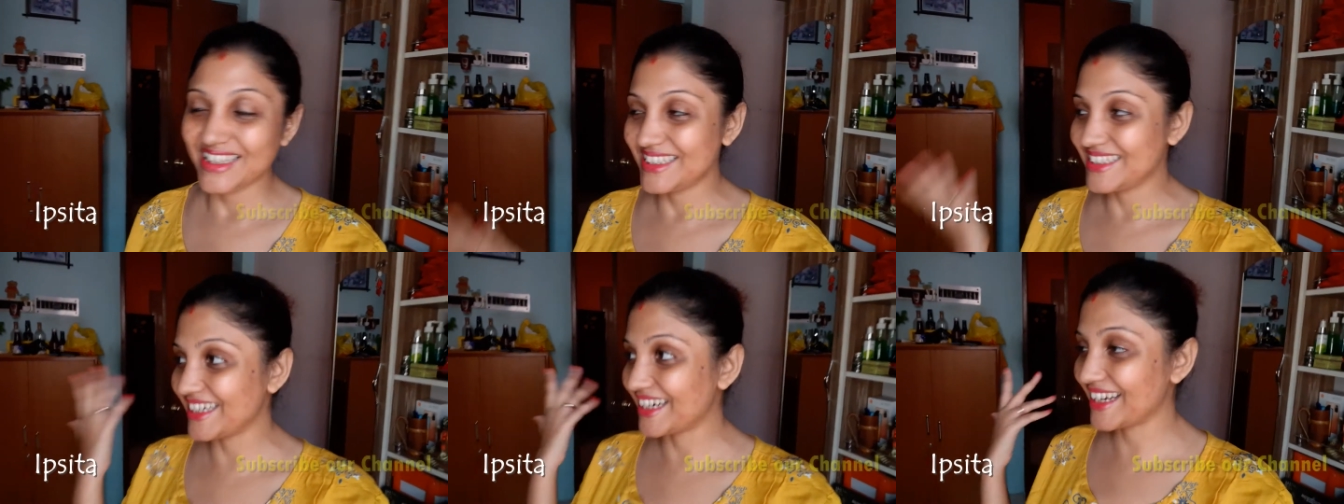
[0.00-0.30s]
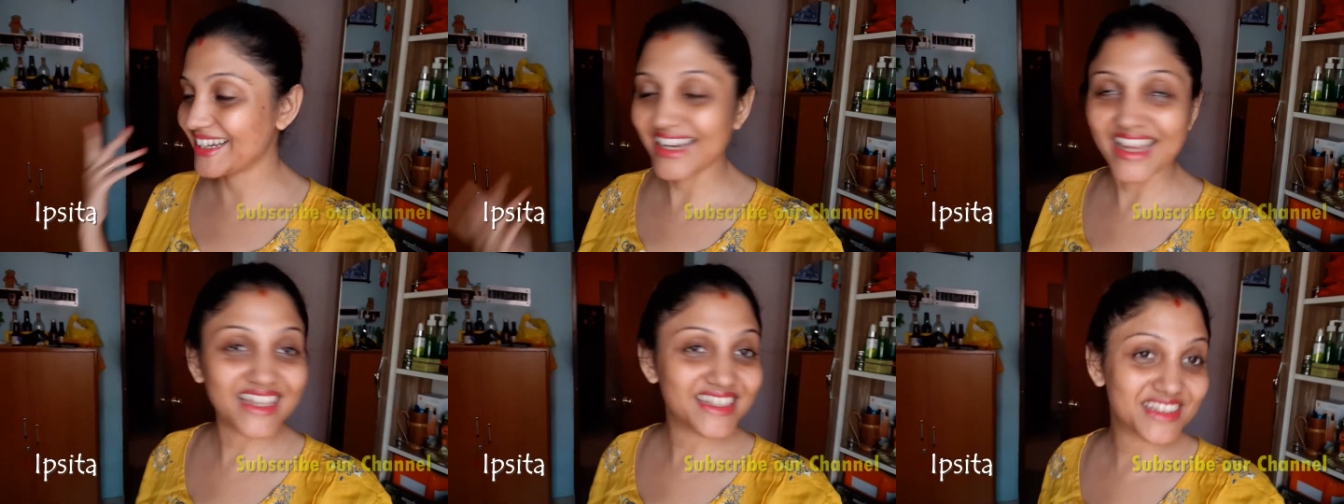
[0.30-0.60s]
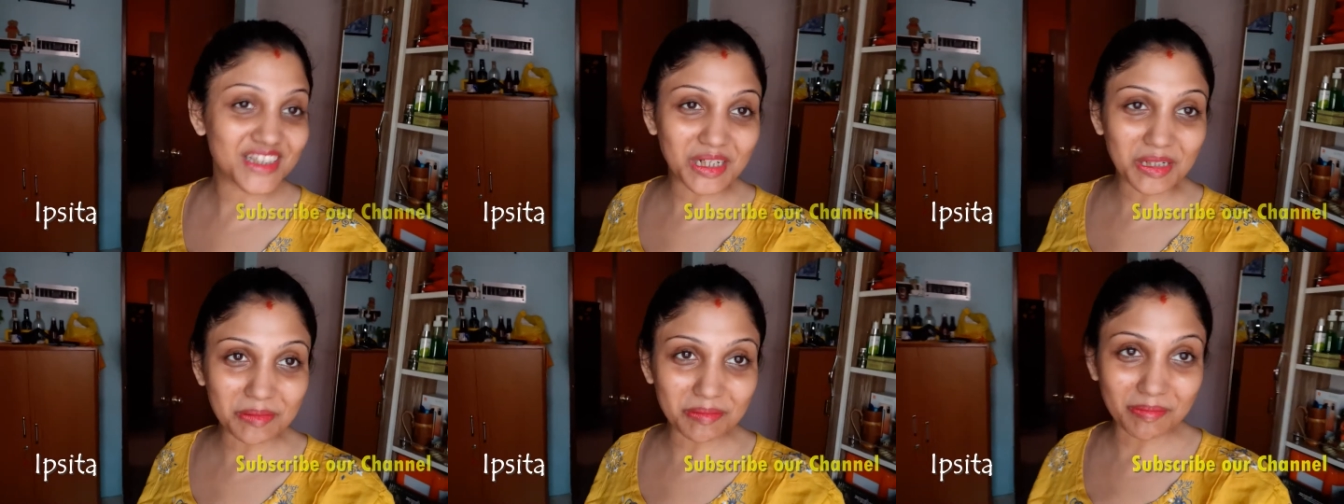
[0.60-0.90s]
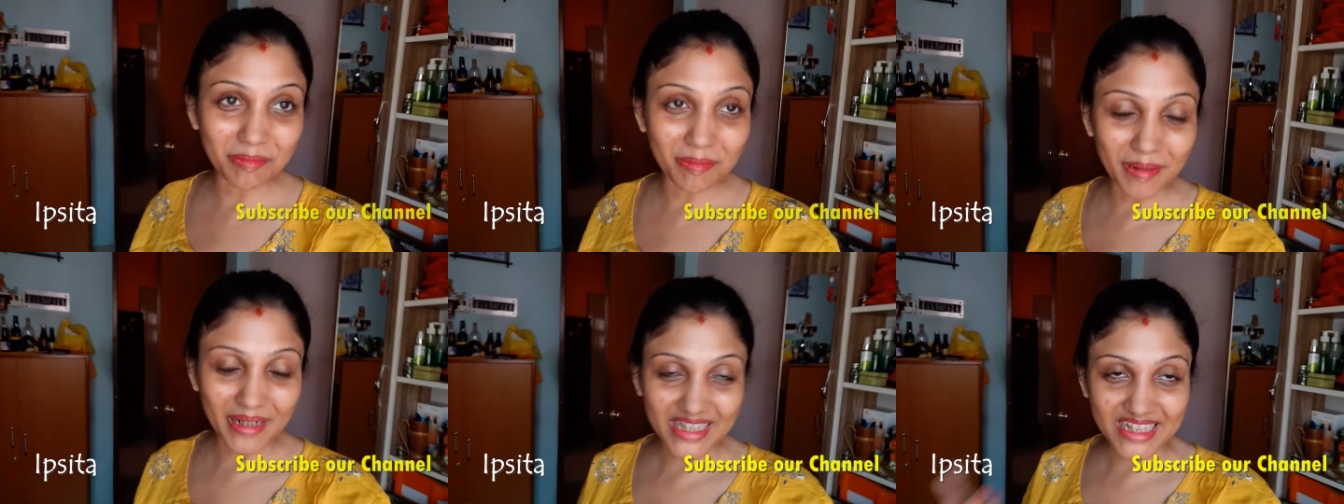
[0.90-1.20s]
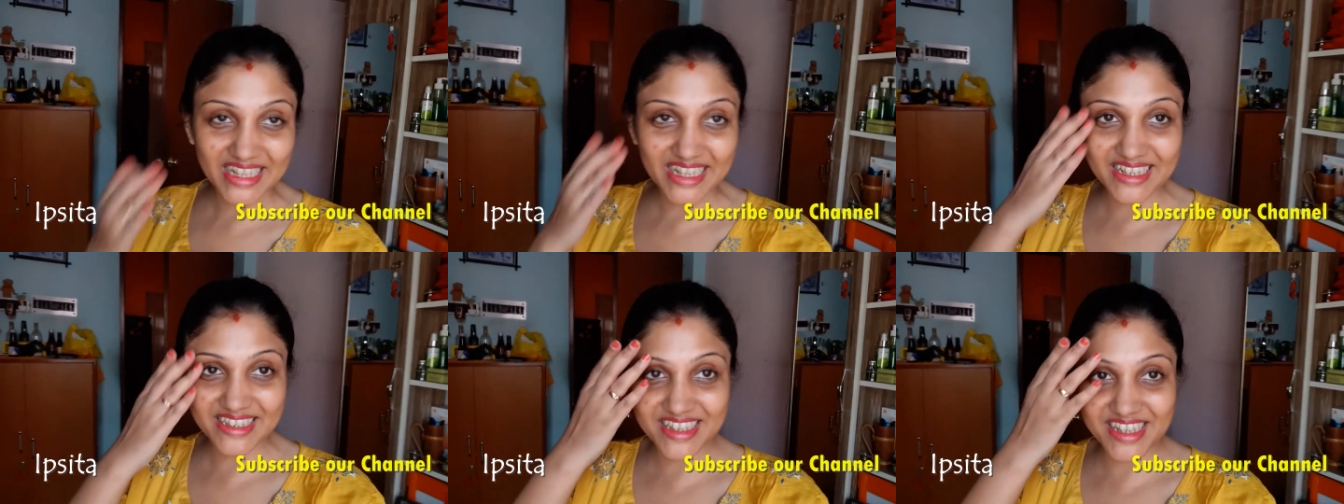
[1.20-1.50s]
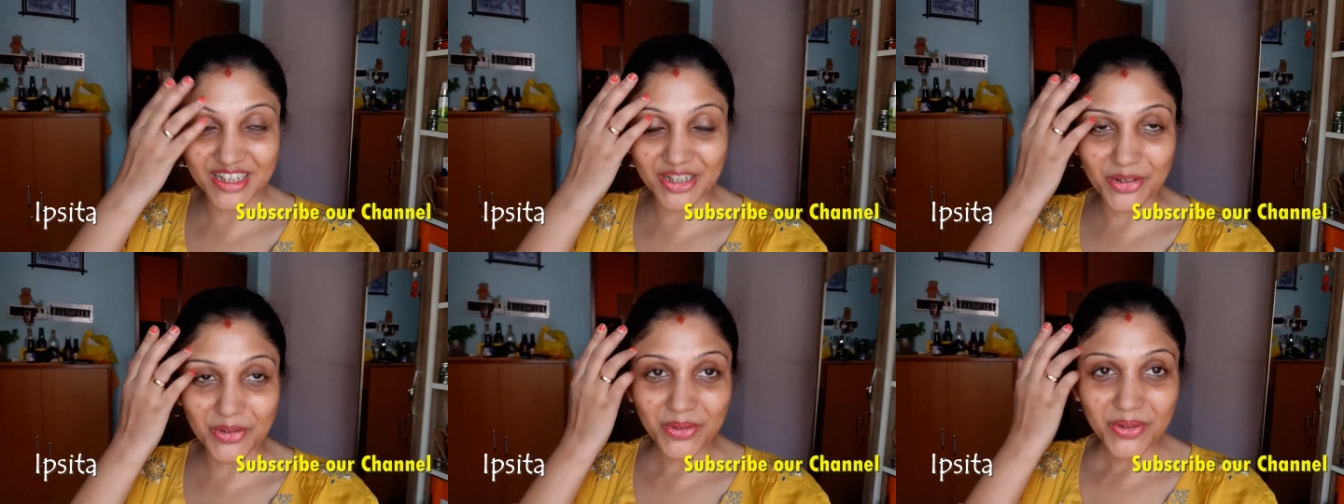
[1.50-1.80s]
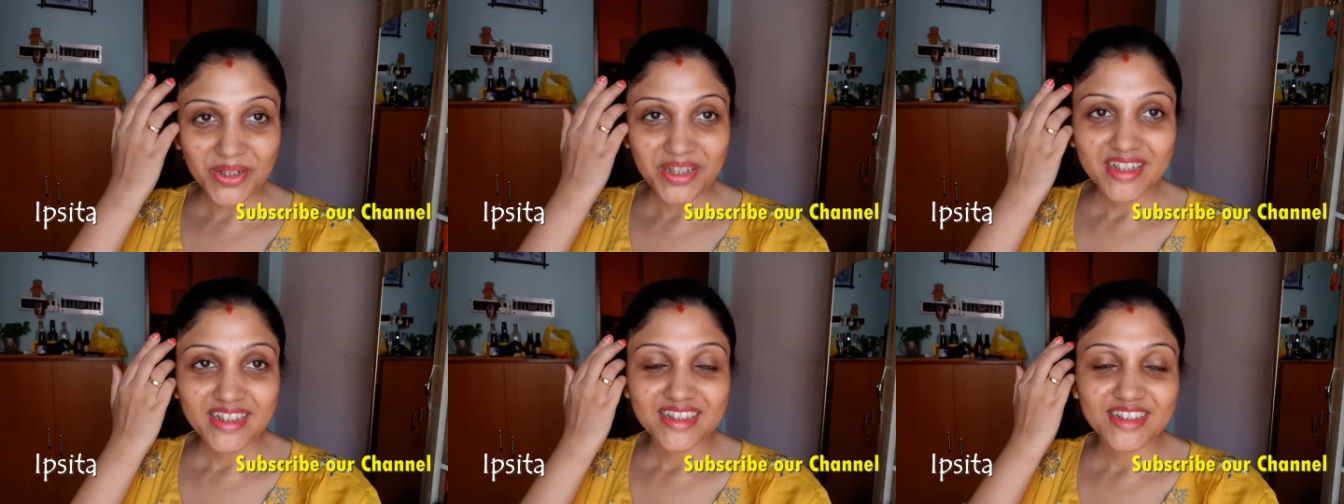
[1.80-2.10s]
যেখানে অ্যাঞ্জেলের বার্থডে ছিল
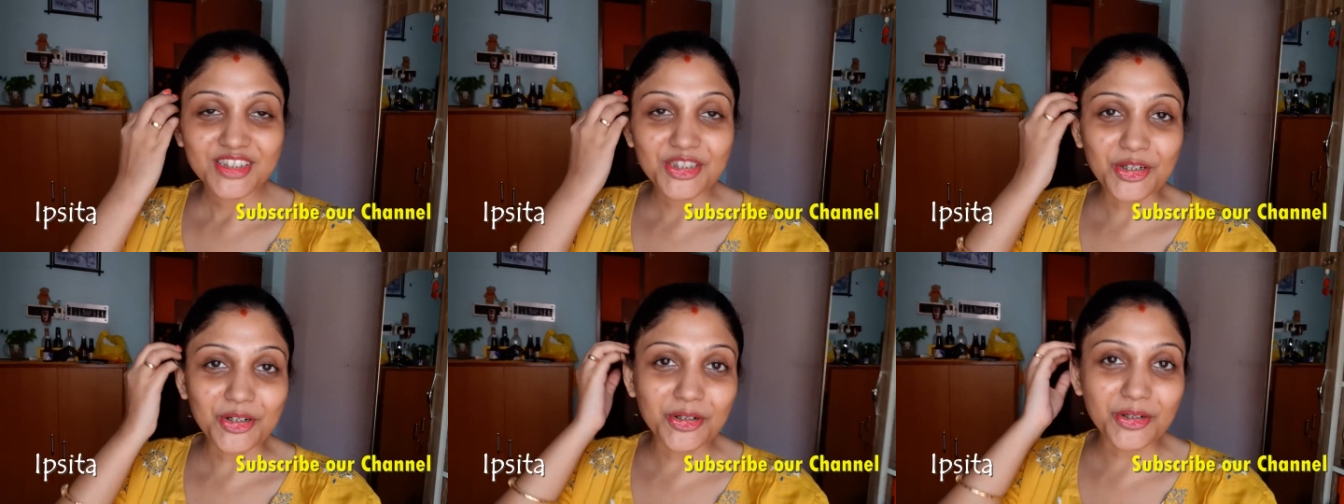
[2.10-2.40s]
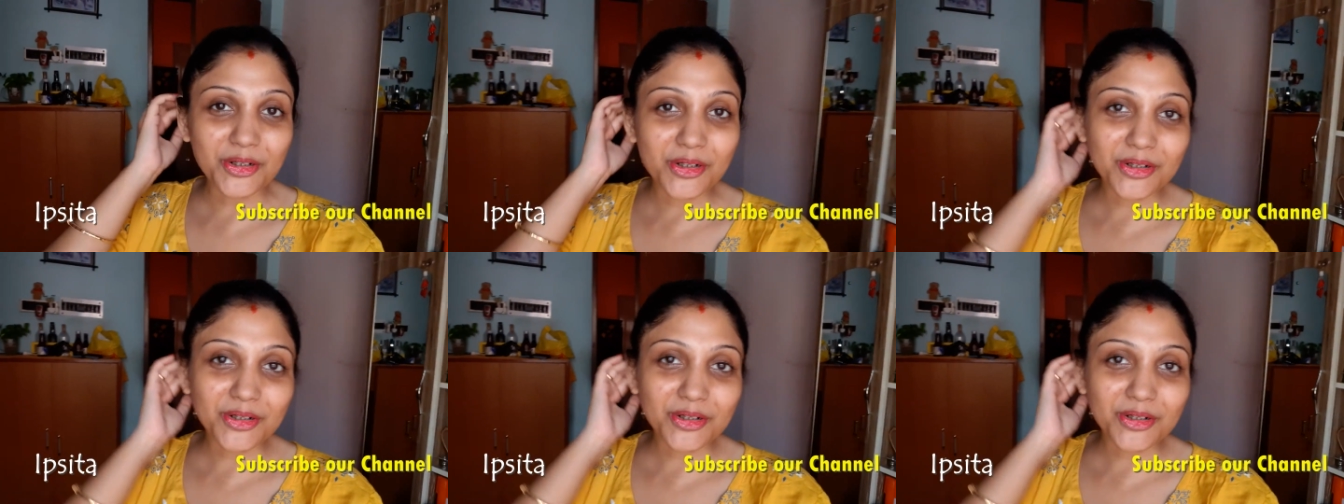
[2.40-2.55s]
তো